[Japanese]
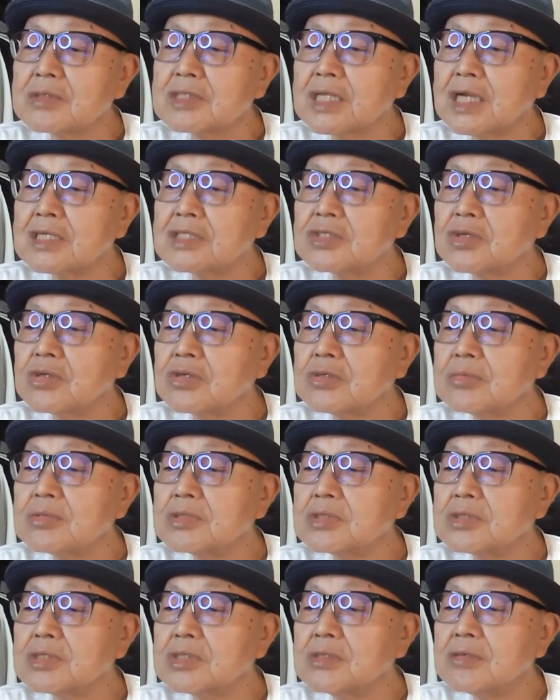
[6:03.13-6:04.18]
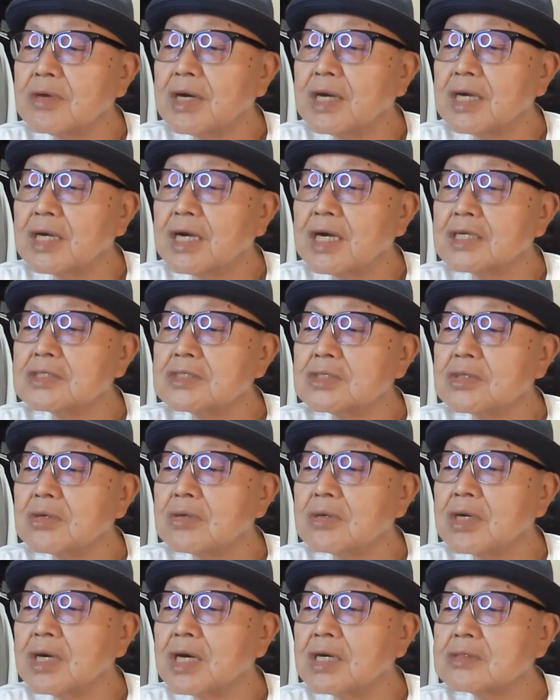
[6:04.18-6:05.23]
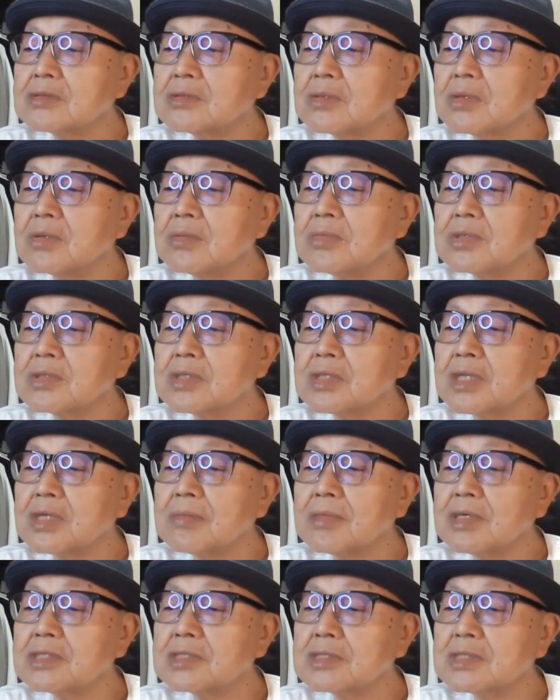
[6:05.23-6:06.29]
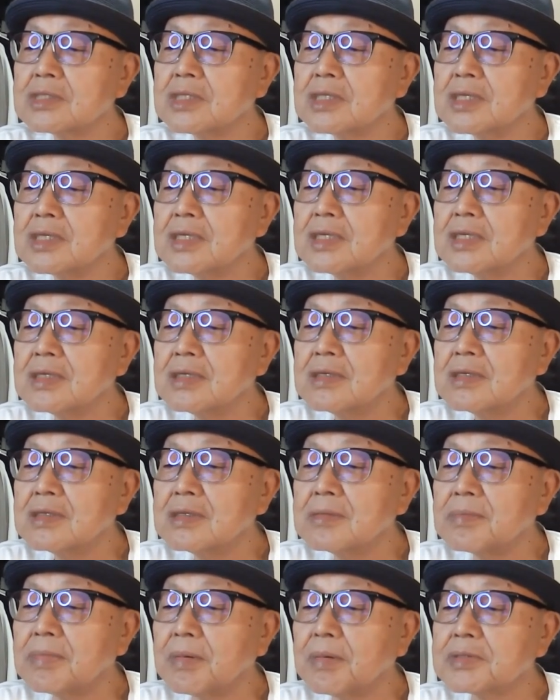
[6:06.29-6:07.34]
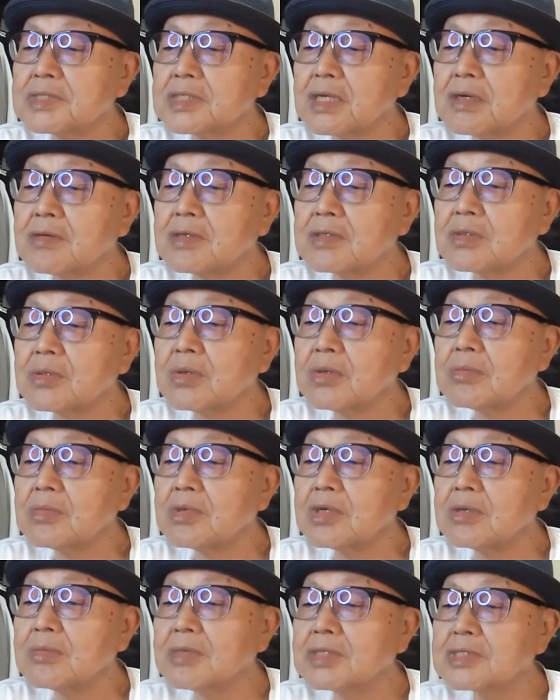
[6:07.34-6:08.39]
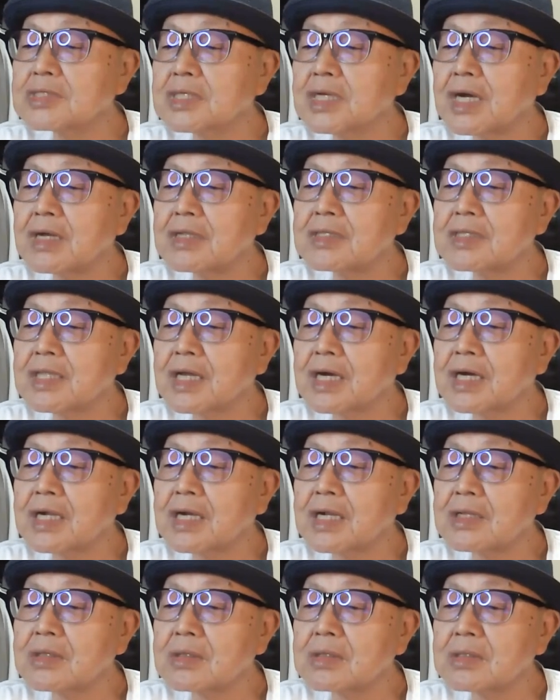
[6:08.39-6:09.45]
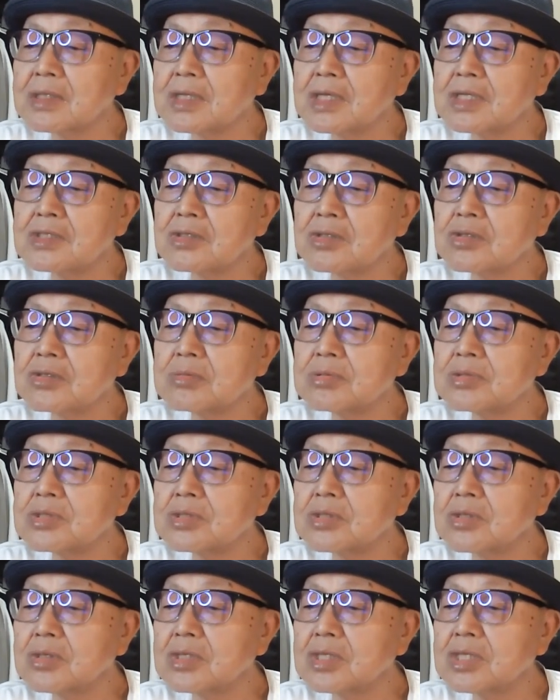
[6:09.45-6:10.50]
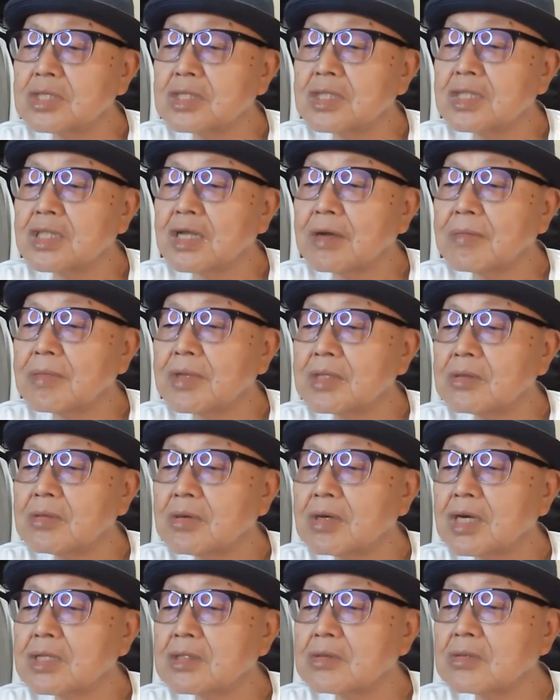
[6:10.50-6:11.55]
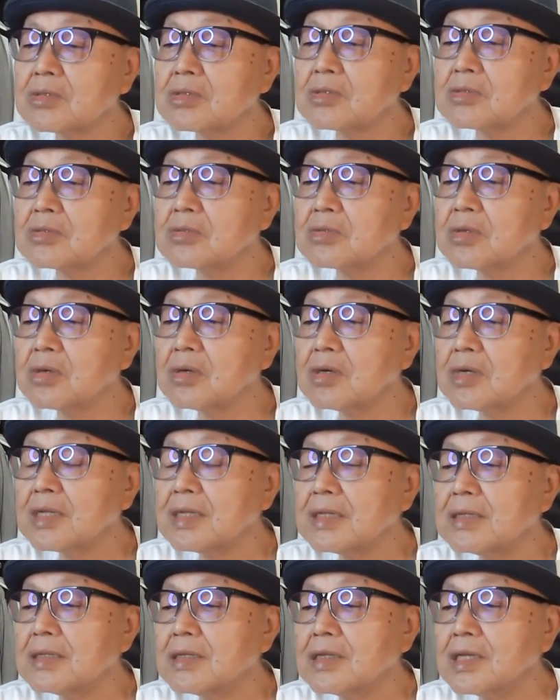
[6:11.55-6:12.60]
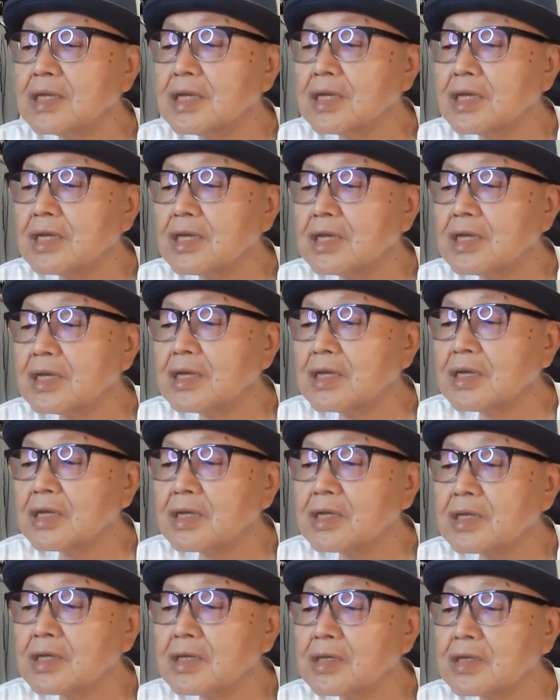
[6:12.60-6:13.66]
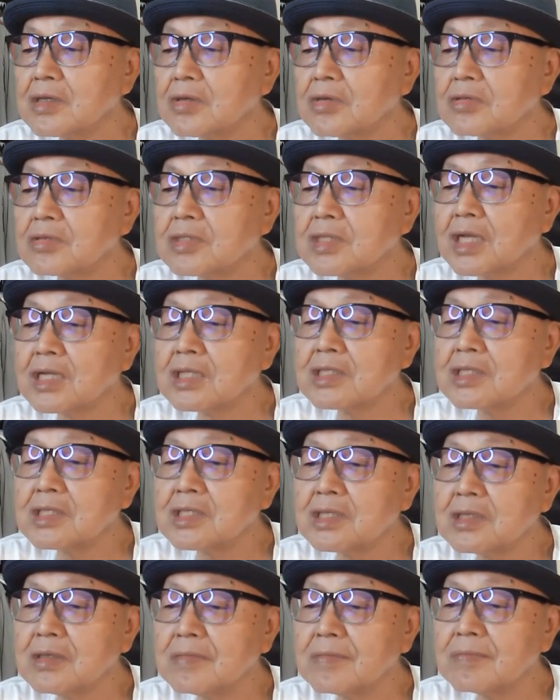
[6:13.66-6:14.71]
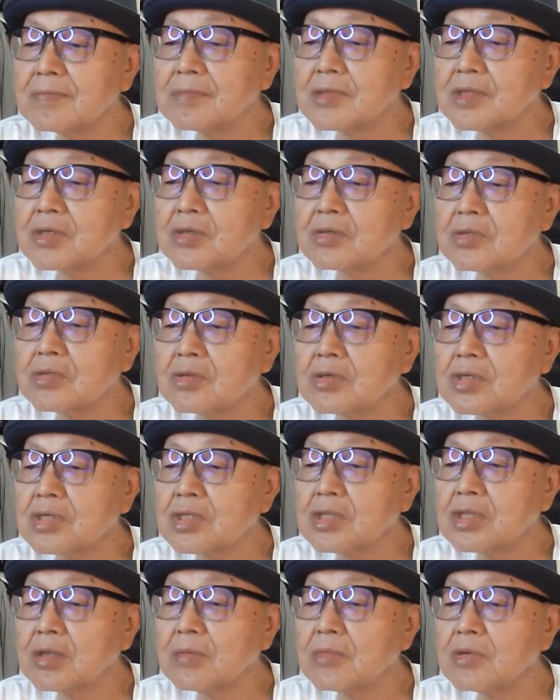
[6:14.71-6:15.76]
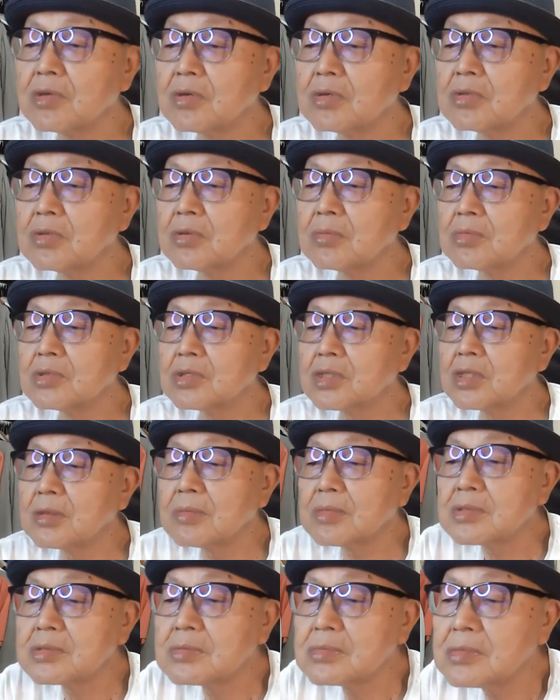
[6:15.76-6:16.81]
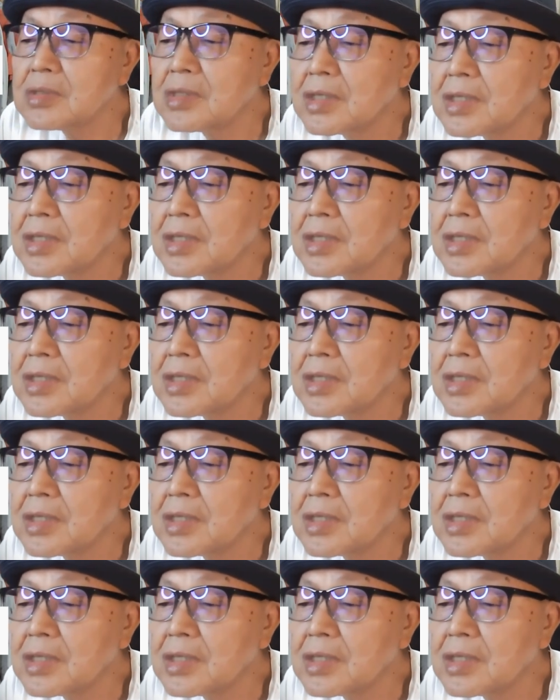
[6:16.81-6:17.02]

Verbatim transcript: 野さん、植物には感情があると思っています。パパさんはどう思いますか？だから植物を切ってダメとかというと、えー、極端に言うと切っても良いと思っています。